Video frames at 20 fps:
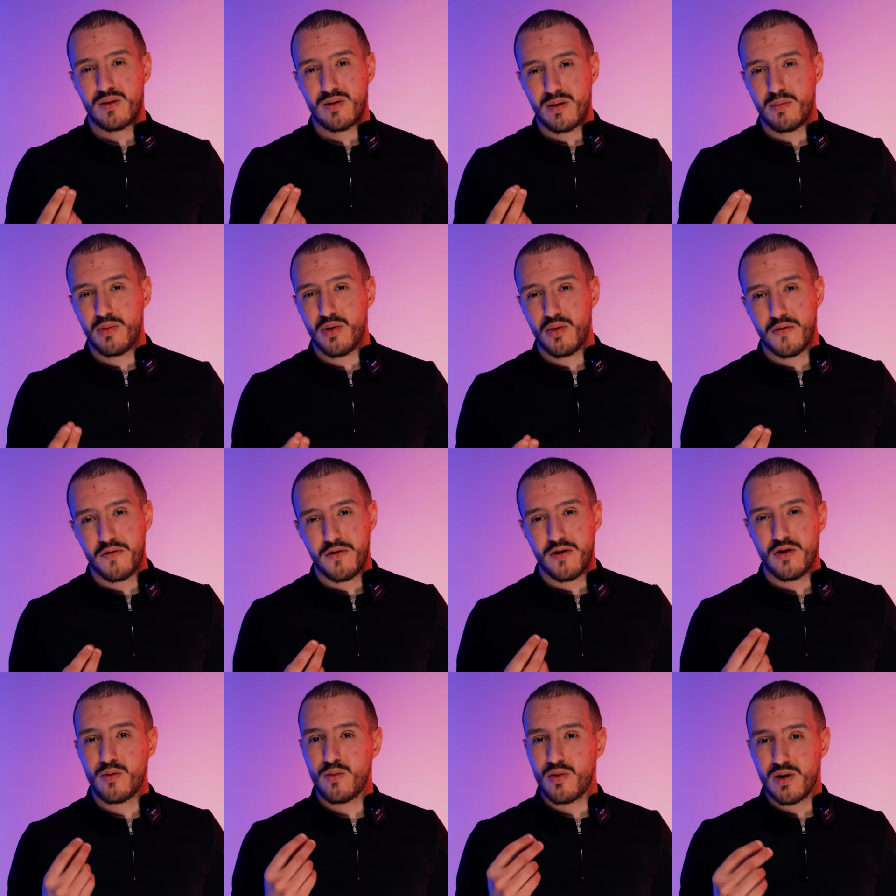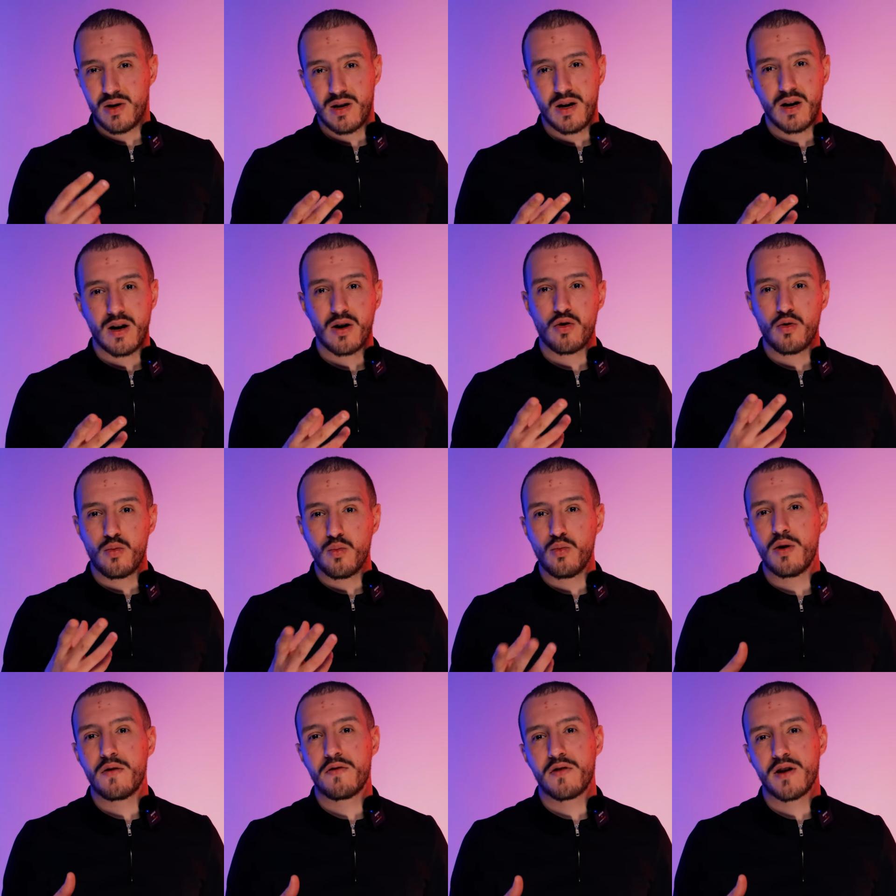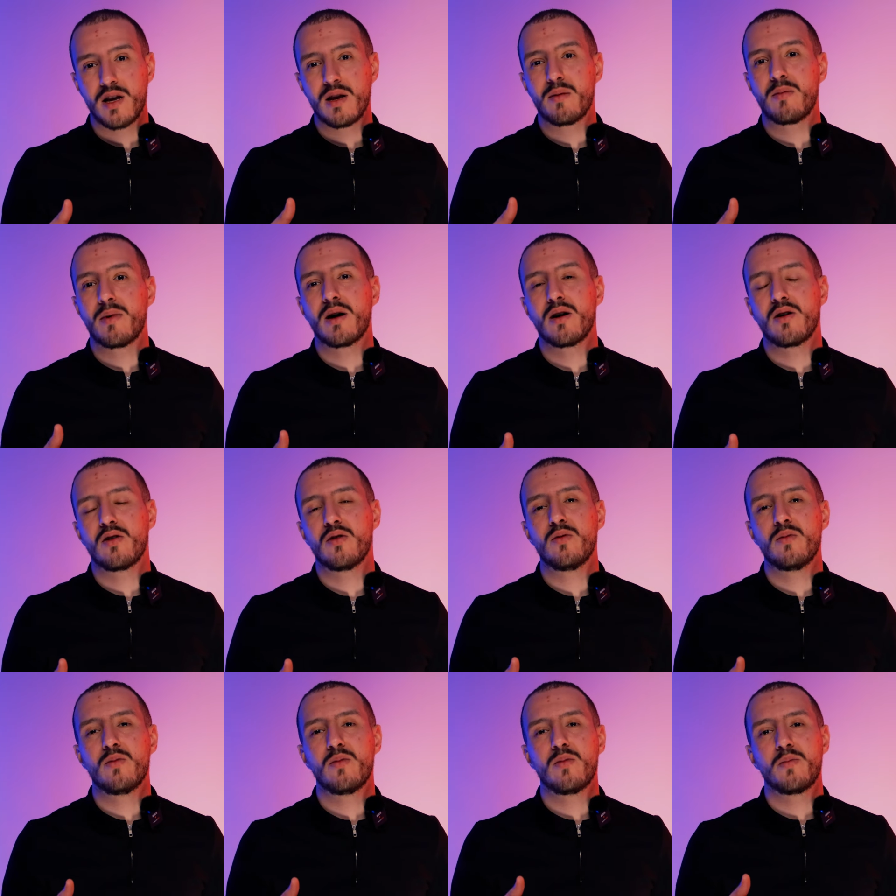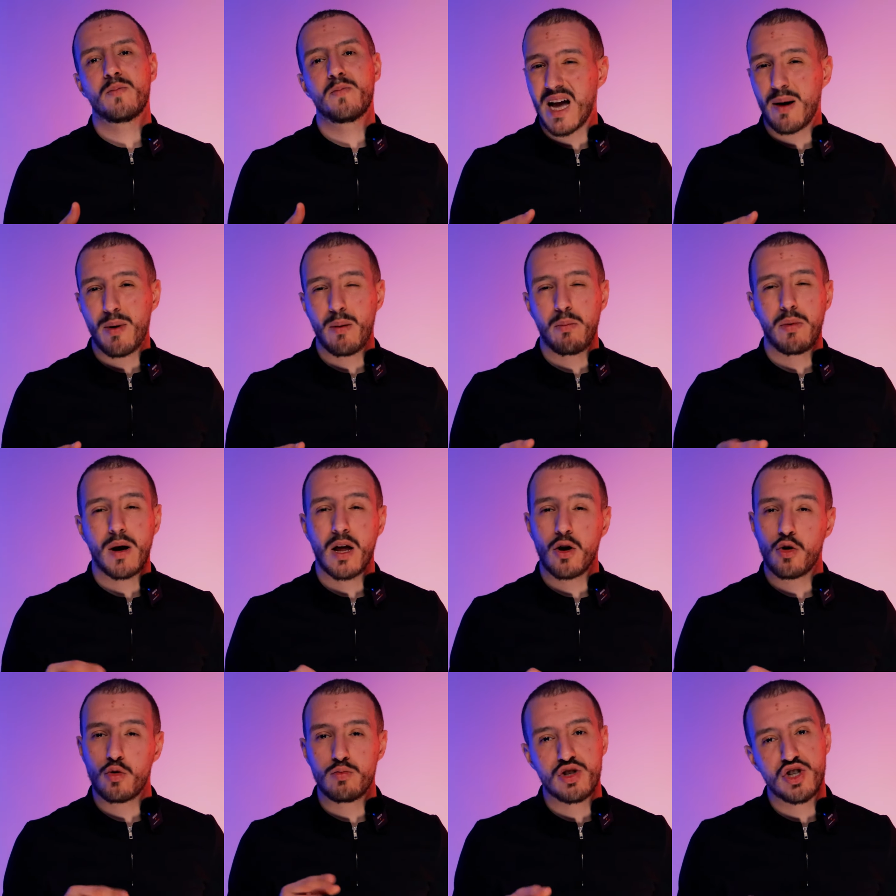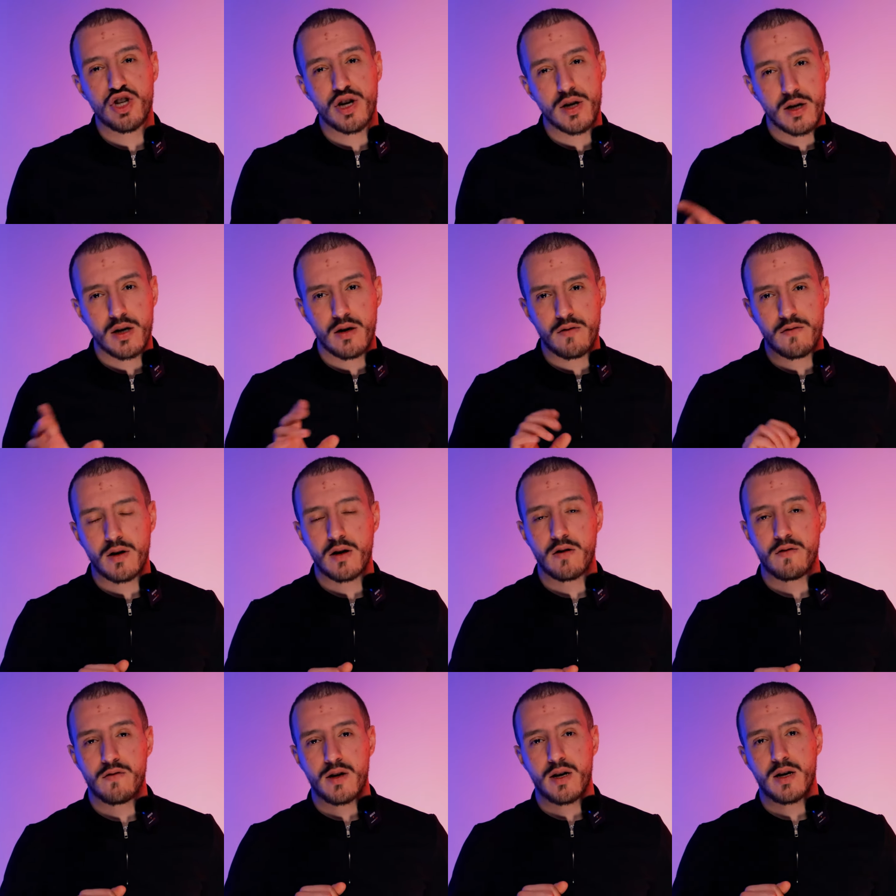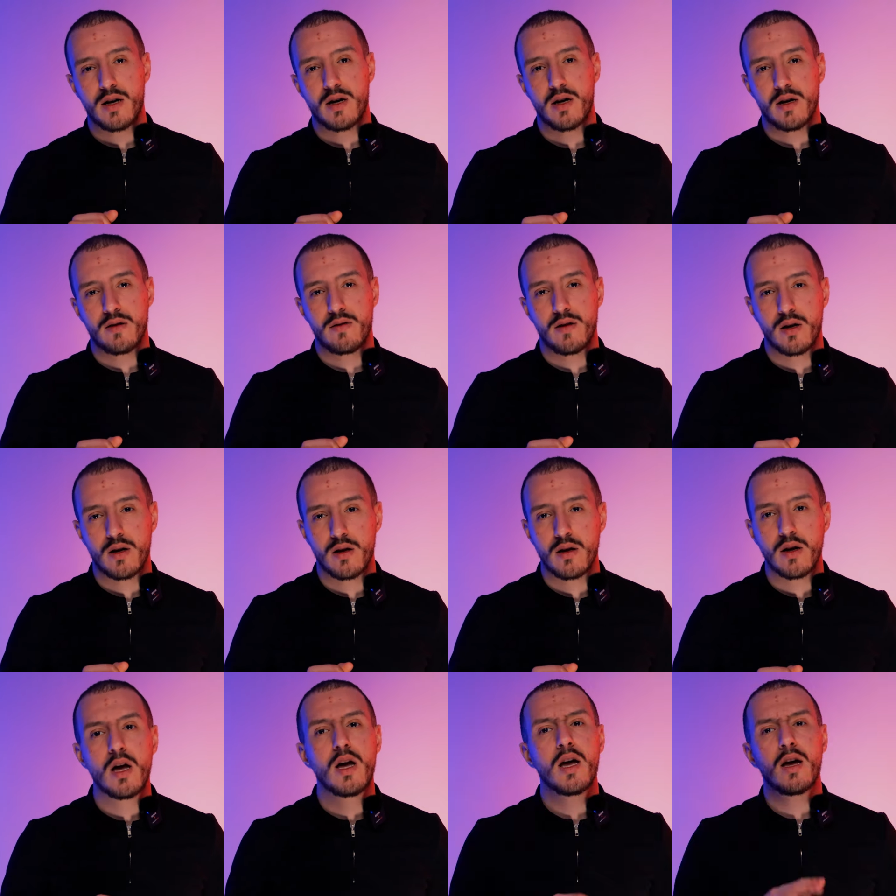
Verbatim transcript: تبعوا فيهم واللي راكو موافقين معاهم كابابل راهم شركه في لافير هذيك